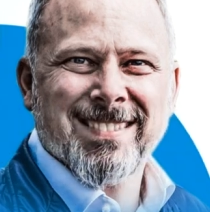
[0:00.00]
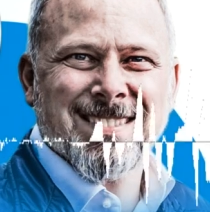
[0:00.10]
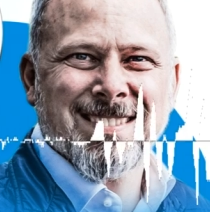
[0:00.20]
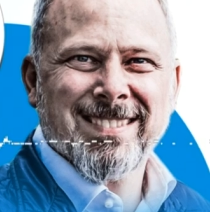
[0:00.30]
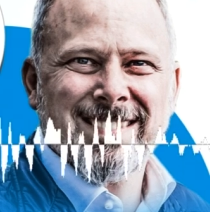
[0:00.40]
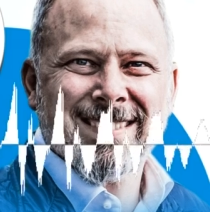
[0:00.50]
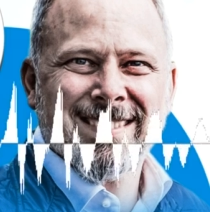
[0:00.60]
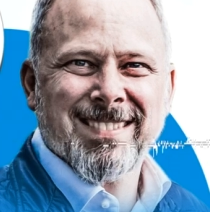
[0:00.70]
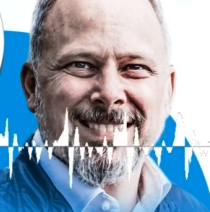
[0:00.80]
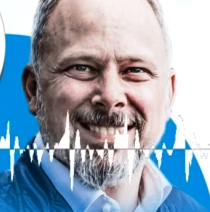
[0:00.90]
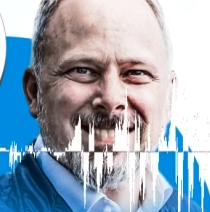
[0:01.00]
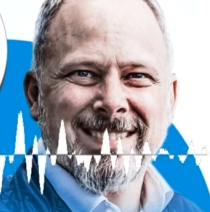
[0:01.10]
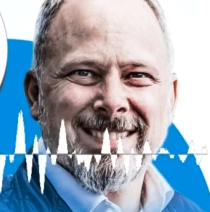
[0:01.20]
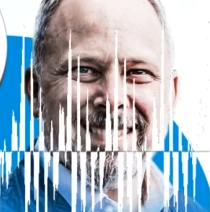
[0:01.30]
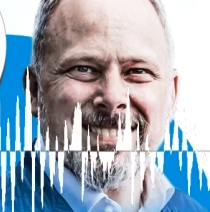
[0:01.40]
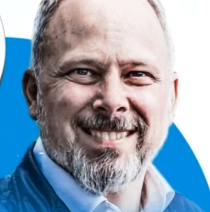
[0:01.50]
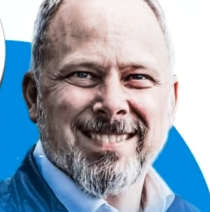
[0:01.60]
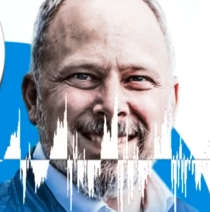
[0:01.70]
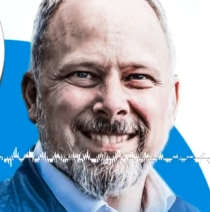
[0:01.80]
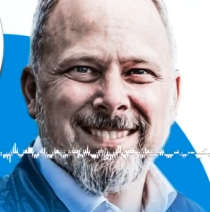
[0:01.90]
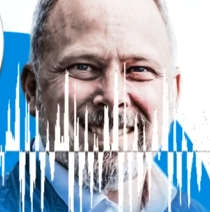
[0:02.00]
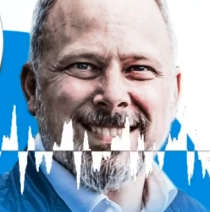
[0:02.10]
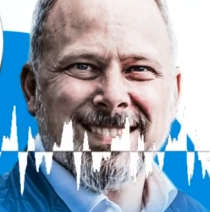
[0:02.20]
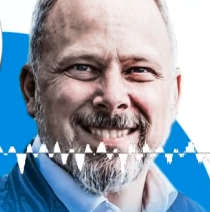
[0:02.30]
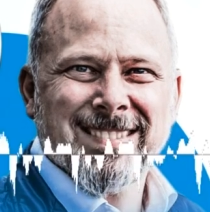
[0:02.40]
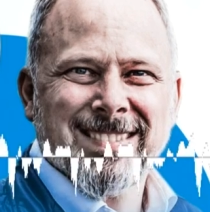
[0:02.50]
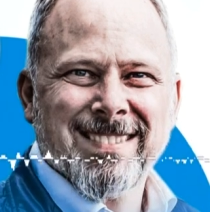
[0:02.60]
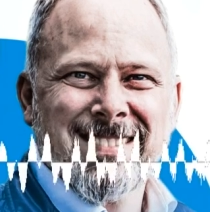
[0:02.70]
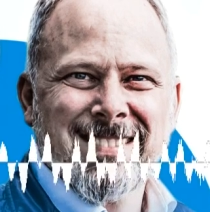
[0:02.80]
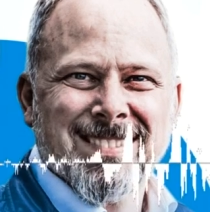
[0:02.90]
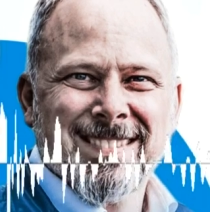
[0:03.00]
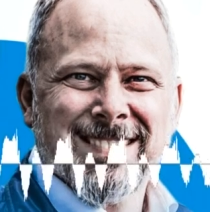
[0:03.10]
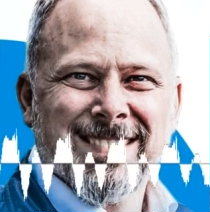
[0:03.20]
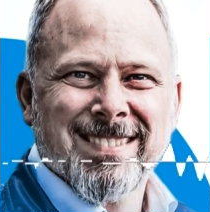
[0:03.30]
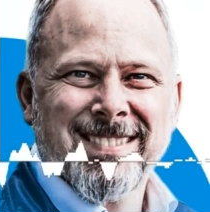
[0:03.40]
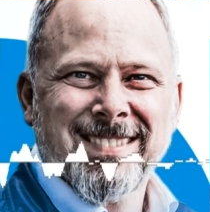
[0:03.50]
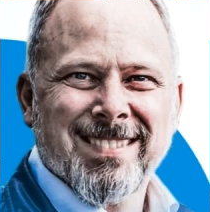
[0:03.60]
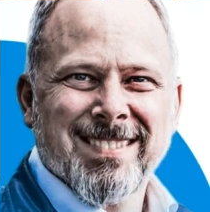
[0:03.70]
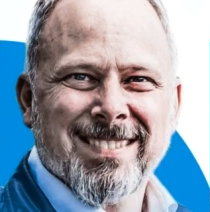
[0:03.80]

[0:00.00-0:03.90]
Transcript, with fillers: dass dort Dichter und Denker verkehren und ihre Kunst darbieten.